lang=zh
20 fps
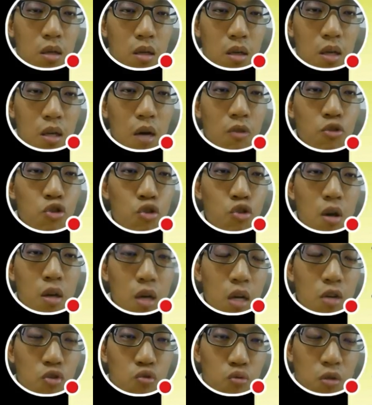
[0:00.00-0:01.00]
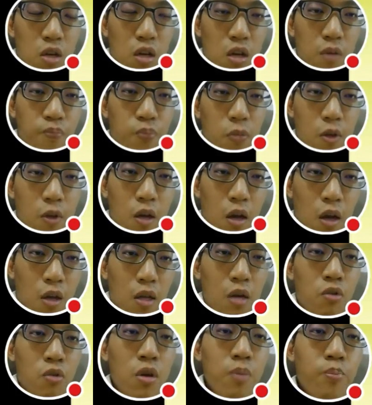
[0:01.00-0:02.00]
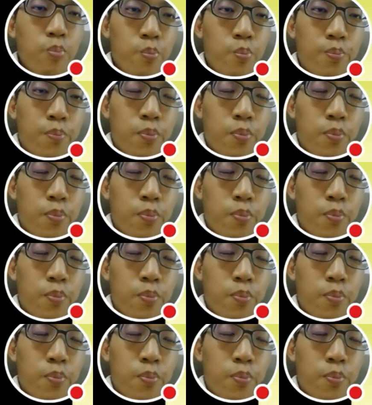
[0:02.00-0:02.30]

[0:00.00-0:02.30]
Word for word: 这个呢要确立主题啊，要会